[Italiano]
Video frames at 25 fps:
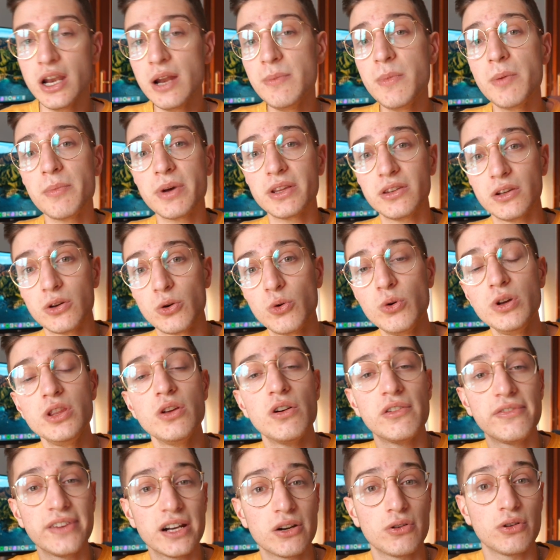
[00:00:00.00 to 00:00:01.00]
Nel momento in cui
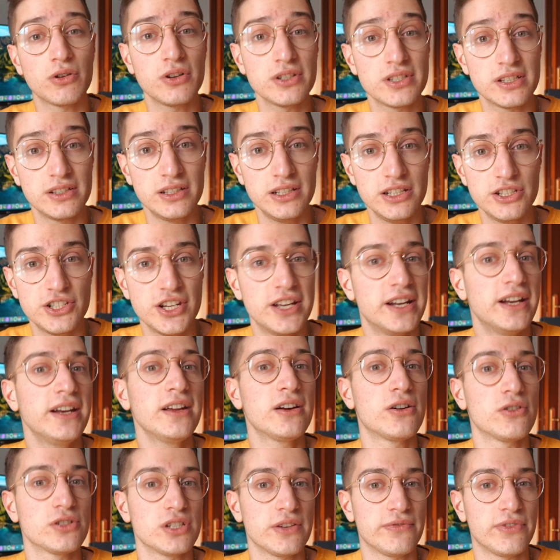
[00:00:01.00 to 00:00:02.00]
devo fare una cosa del genere,
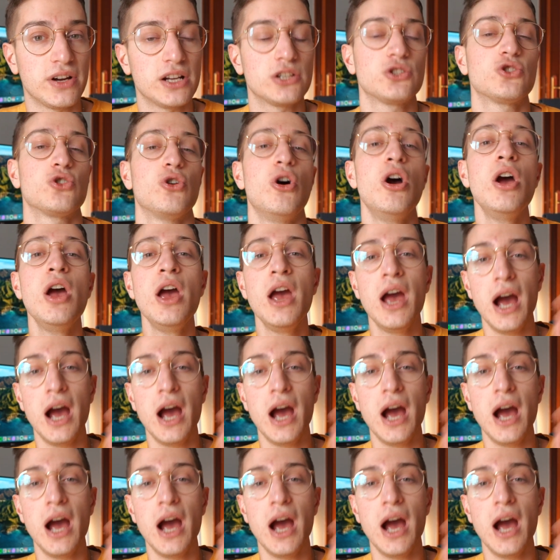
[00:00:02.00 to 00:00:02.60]
cosa faccio?